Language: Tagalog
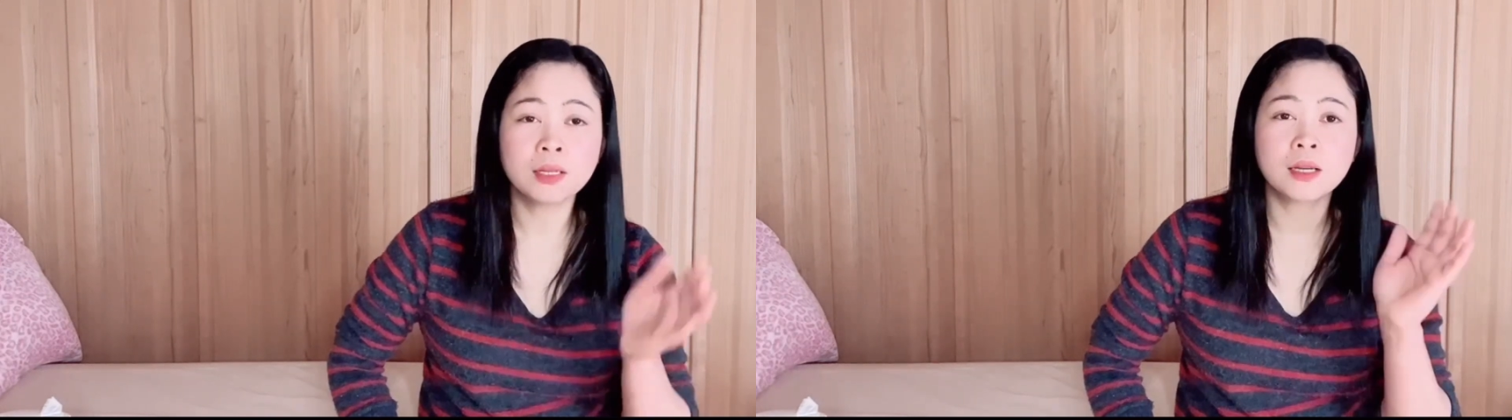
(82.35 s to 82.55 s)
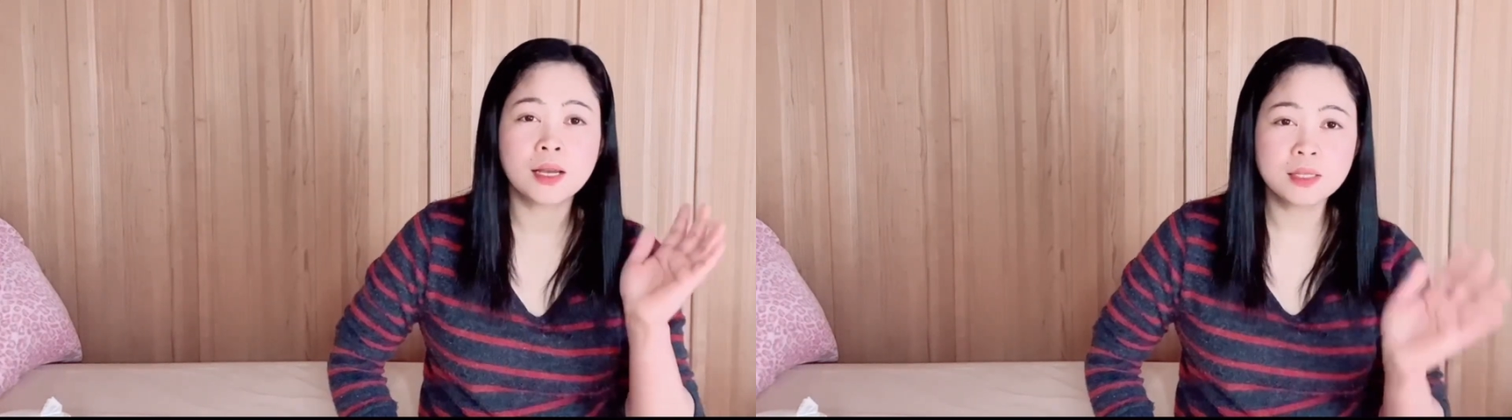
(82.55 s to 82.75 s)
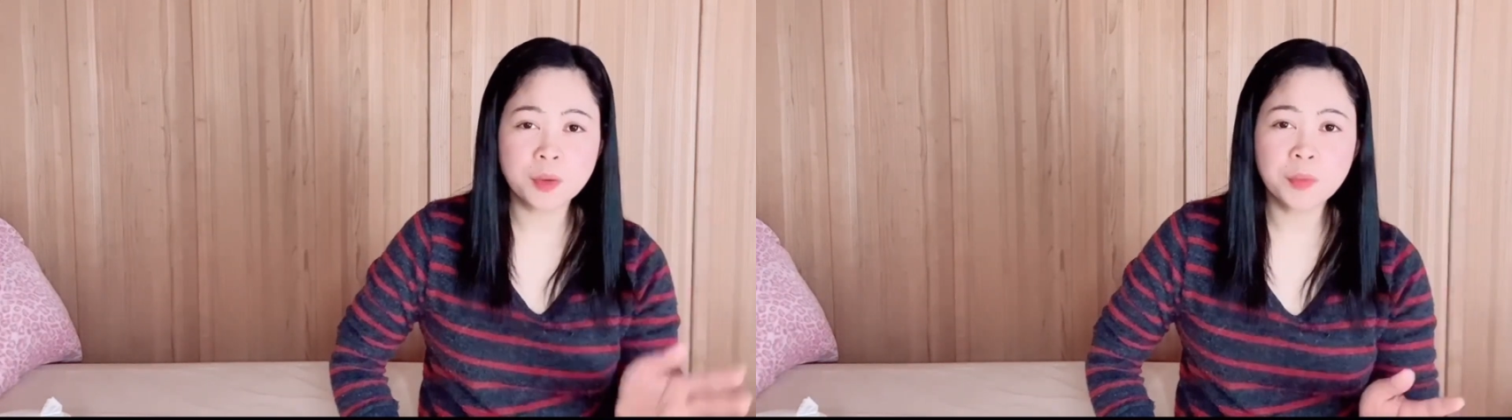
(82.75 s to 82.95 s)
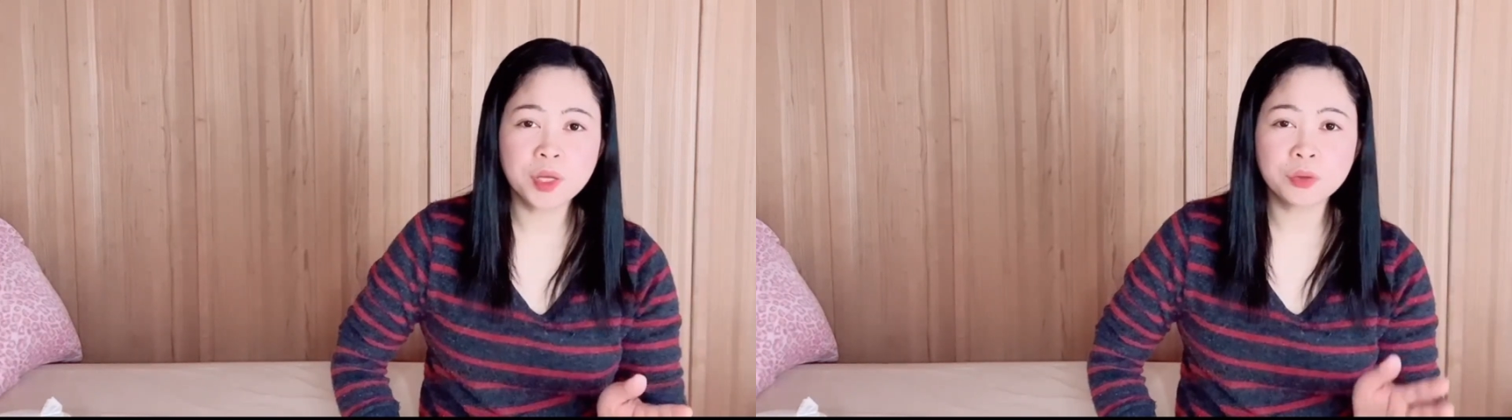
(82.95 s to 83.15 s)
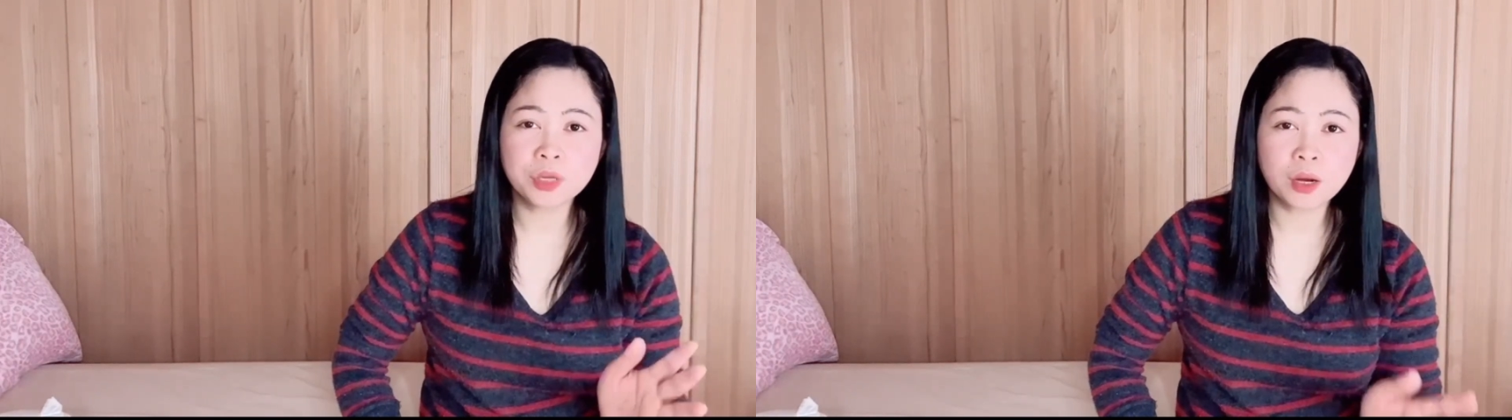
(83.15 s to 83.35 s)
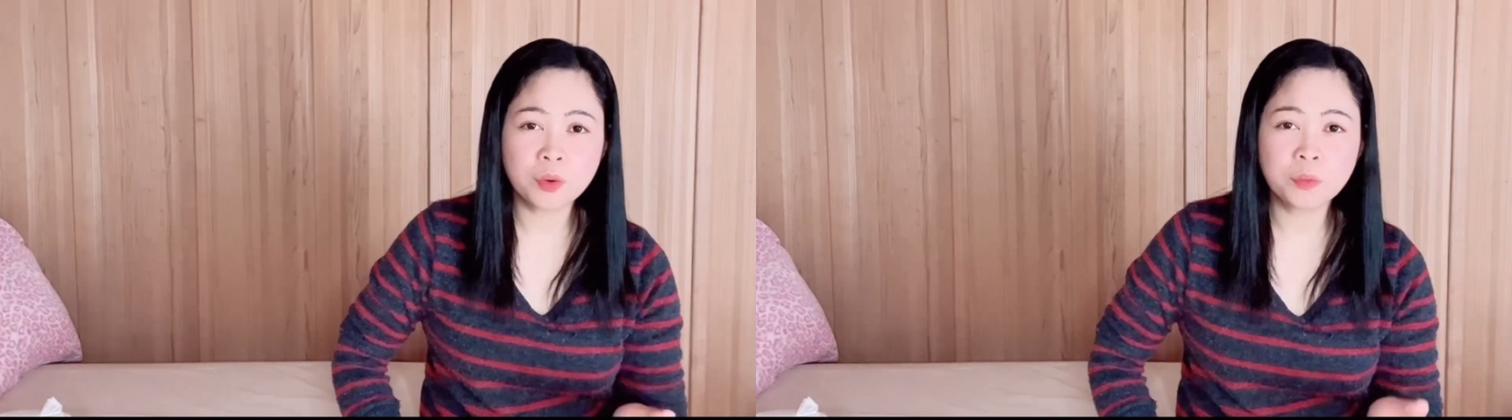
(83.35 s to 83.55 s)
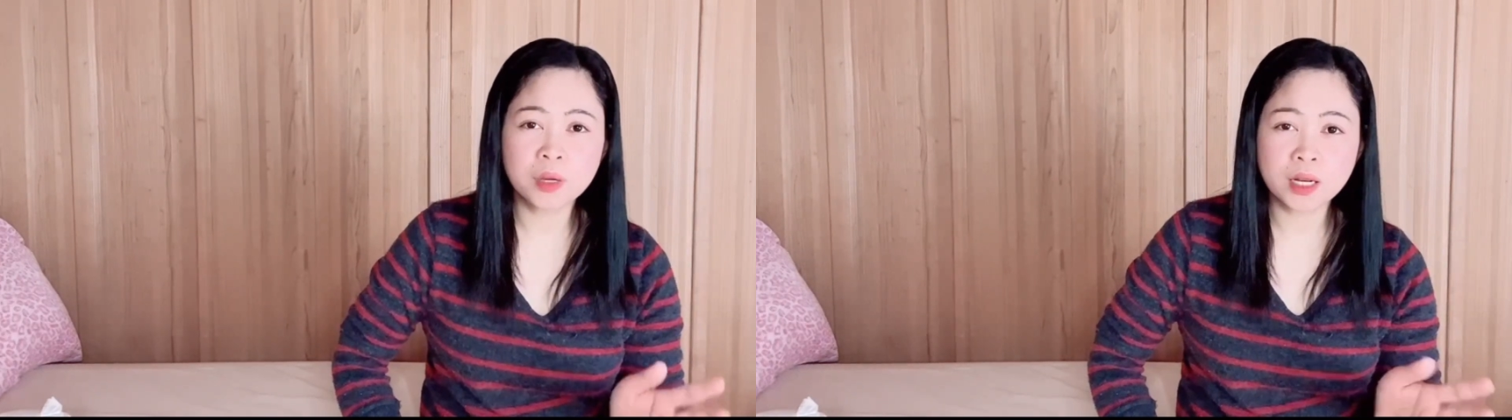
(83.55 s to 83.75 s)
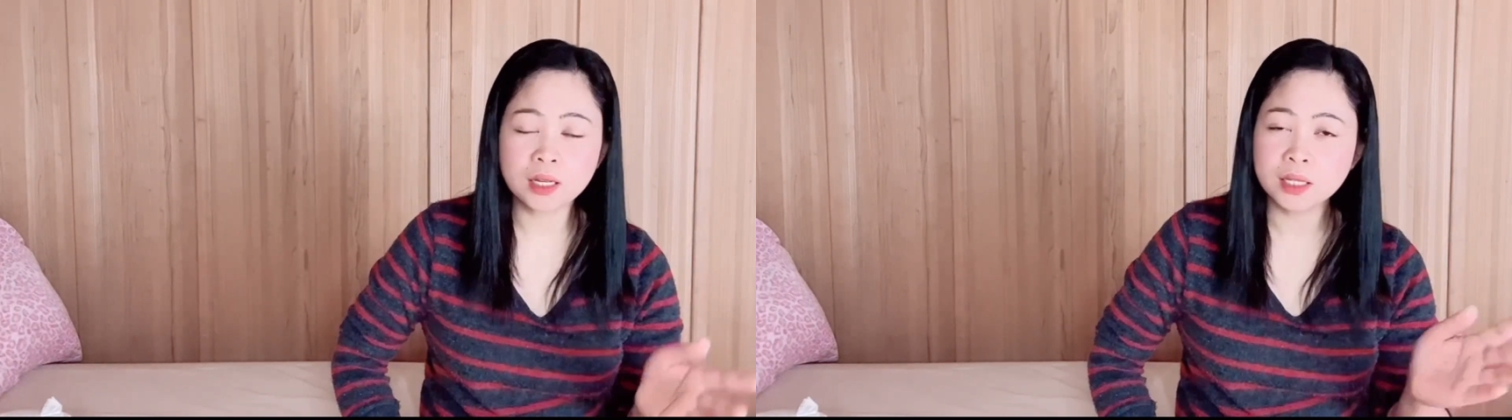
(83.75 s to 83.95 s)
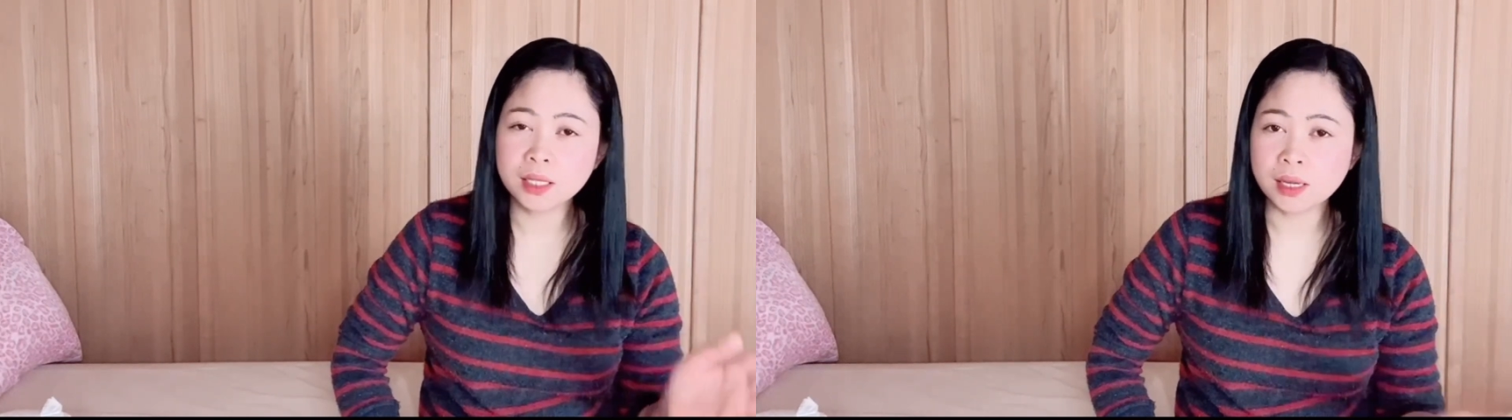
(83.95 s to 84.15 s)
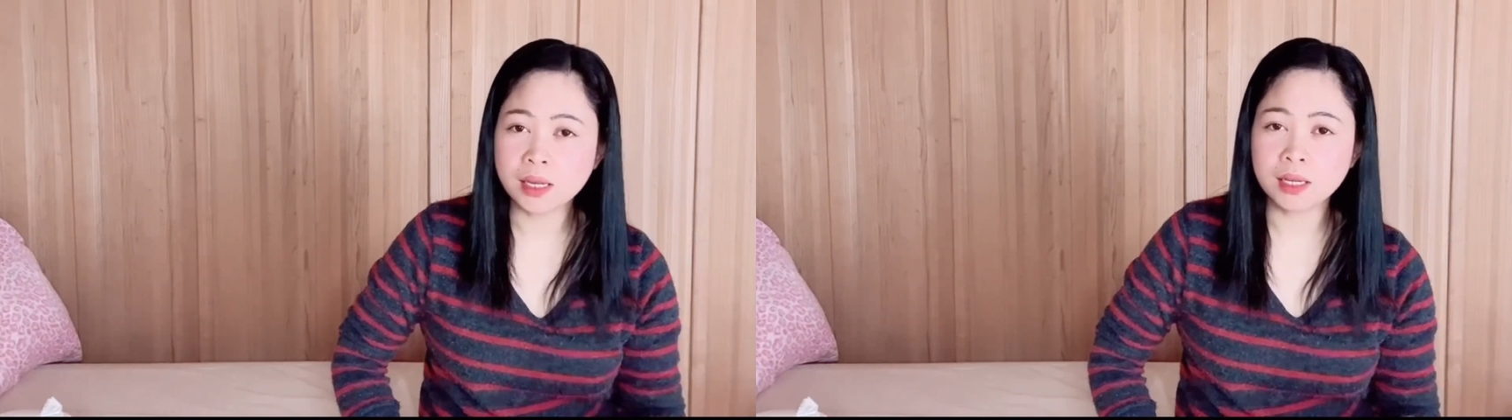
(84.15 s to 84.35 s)
kasi meron akong mga
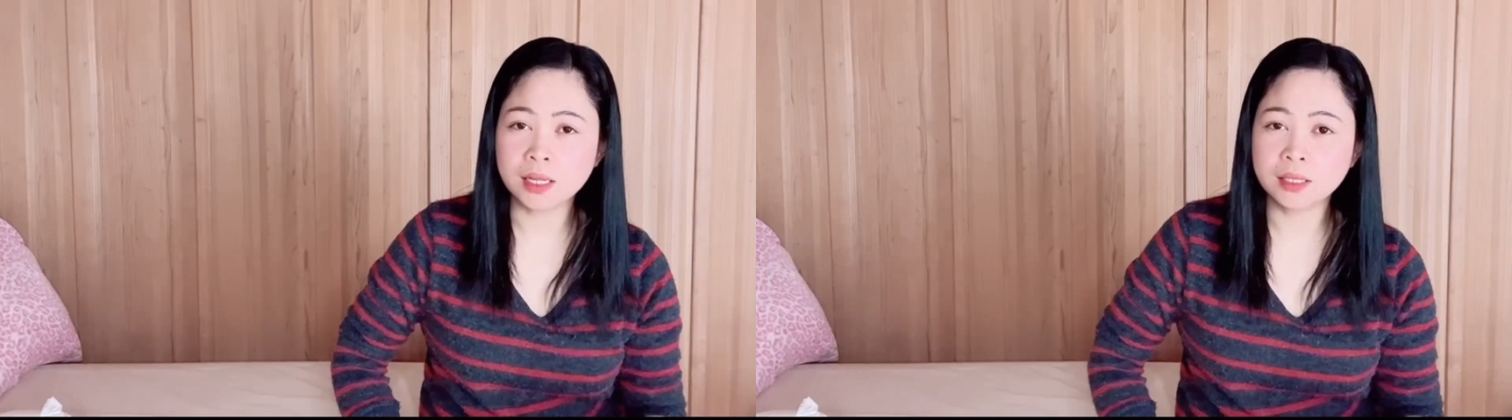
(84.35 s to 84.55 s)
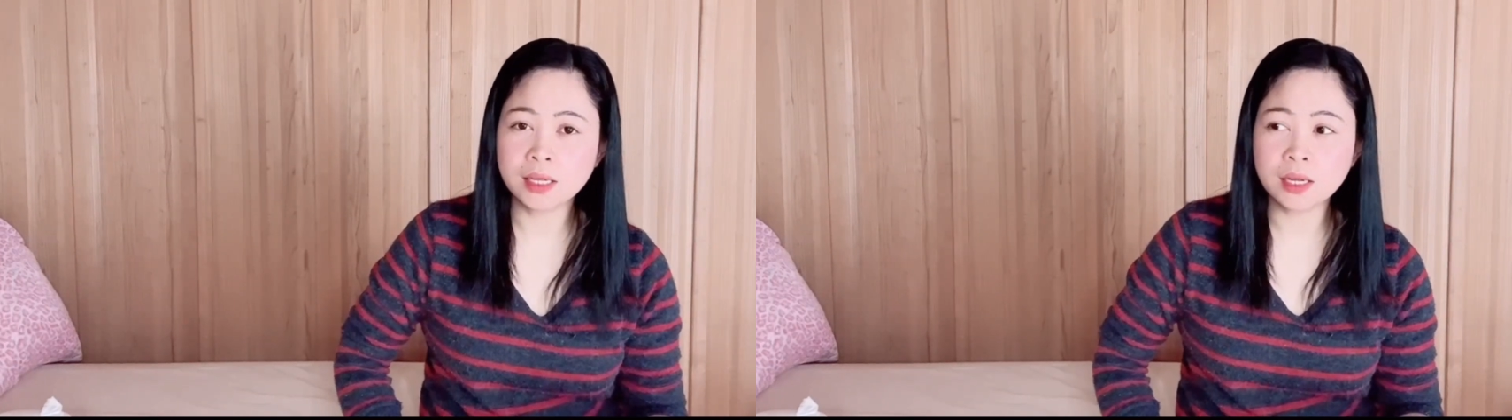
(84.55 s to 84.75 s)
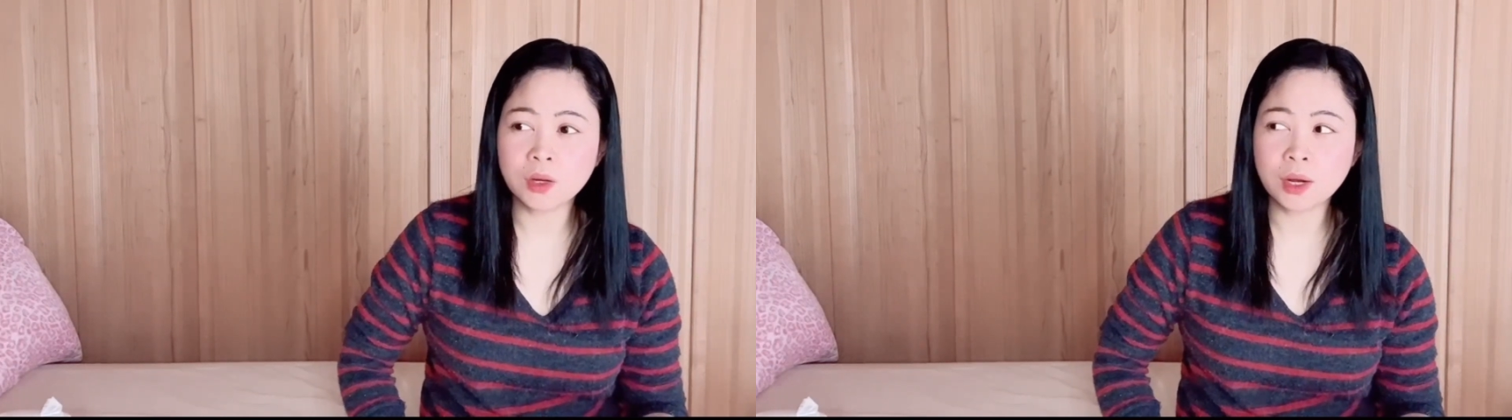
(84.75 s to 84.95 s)
kakilala na